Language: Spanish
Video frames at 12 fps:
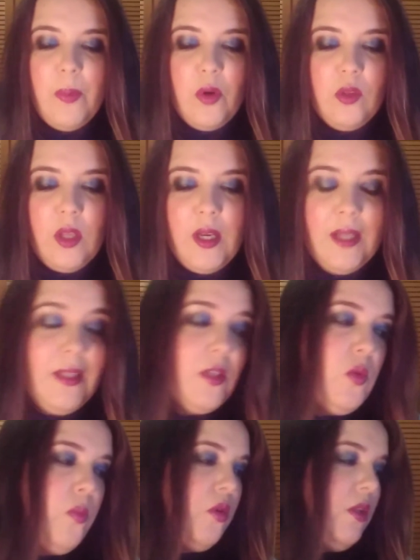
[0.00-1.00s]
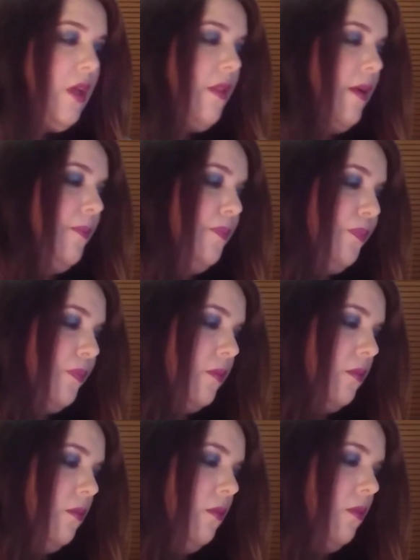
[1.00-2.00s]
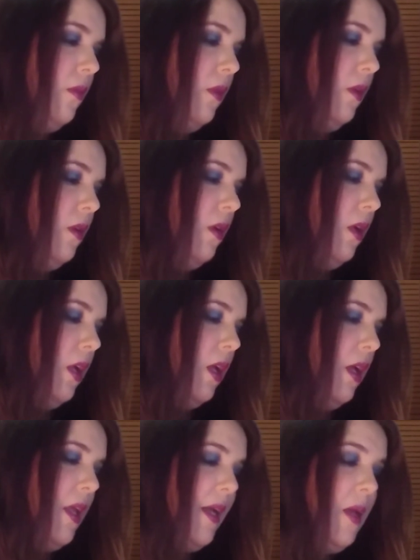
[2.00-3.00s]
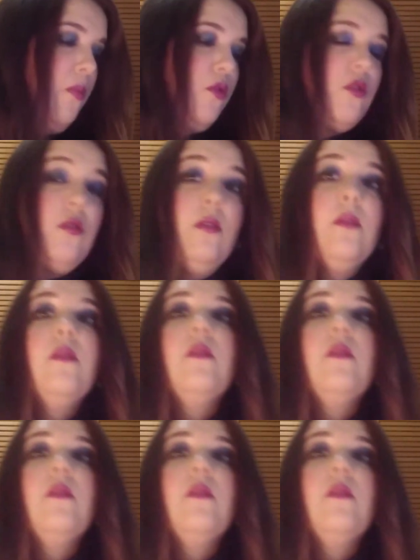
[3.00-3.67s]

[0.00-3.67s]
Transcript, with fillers: pero te encanta su portada. Eh, y aquí he puesto.